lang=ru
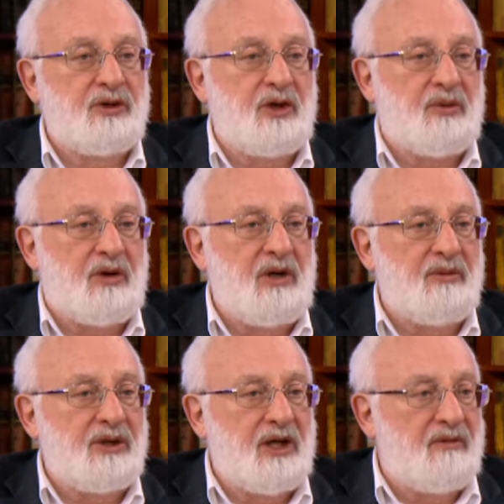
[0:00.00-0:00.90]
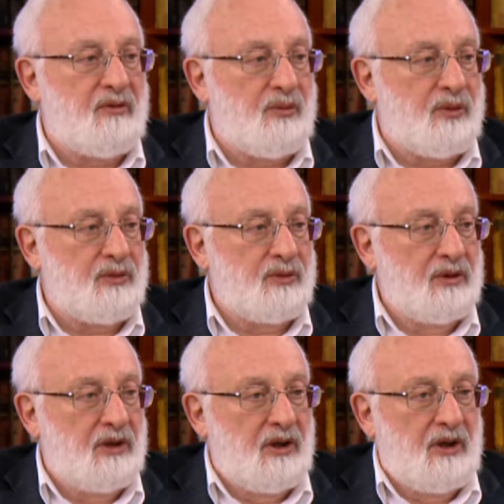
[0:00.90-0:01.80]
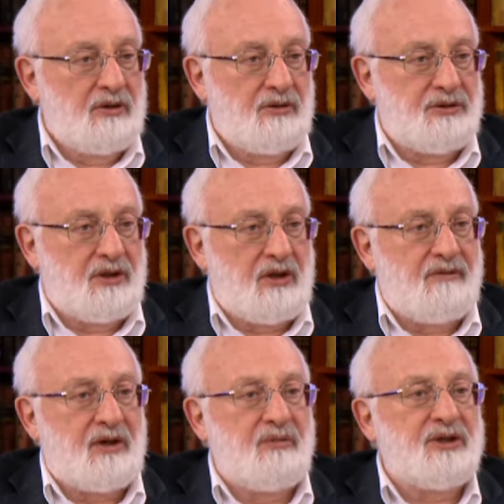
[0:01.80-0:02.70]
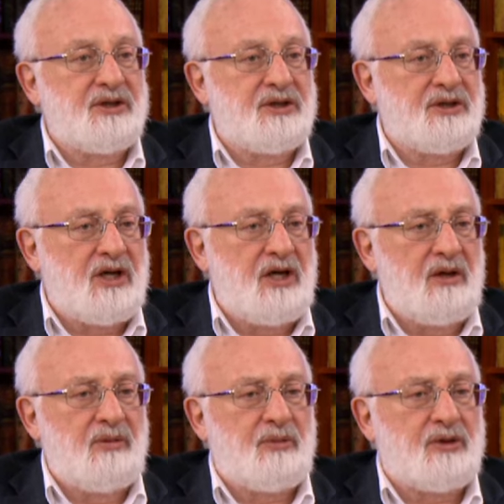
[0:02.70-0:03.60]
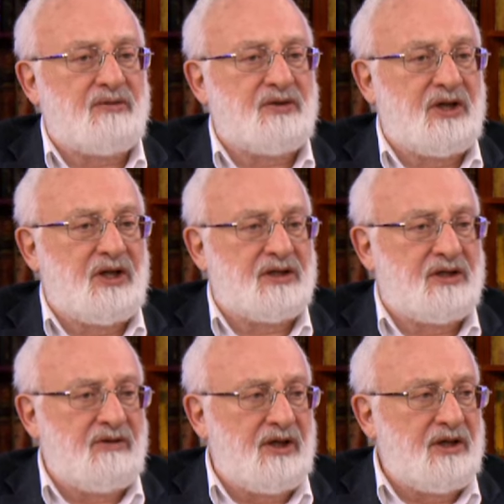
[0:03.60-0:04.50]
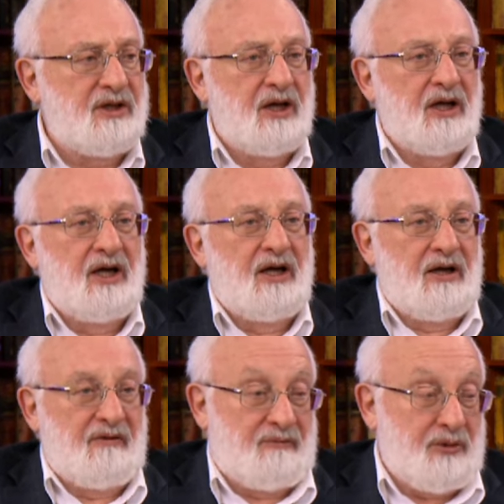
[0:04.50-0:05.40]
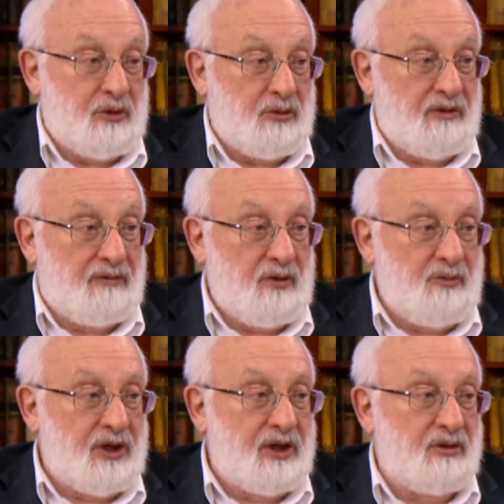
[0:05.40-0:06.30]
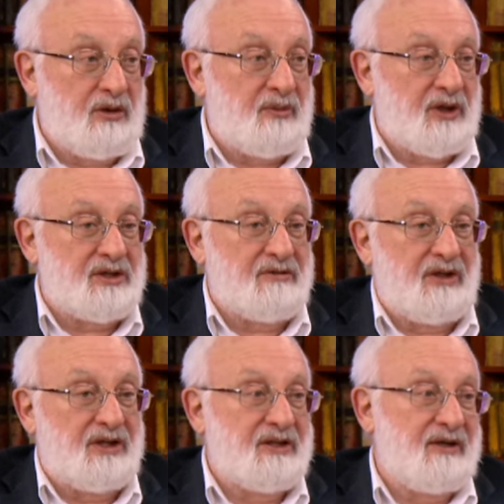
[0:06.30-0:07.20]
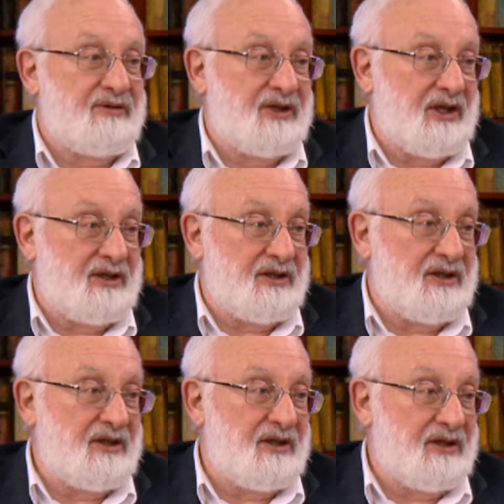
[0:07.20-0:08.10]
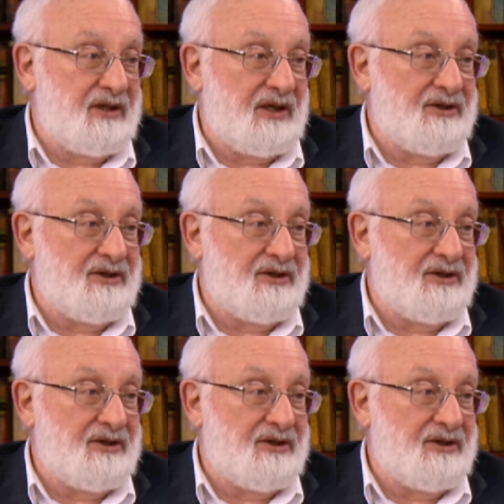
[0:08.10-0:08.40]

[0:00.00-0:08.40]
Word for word: многие проблемы на Европу. То есть она говорит, мы за Израиль, мы против всех голосований, в пику Европе, которая проголосовала за все эти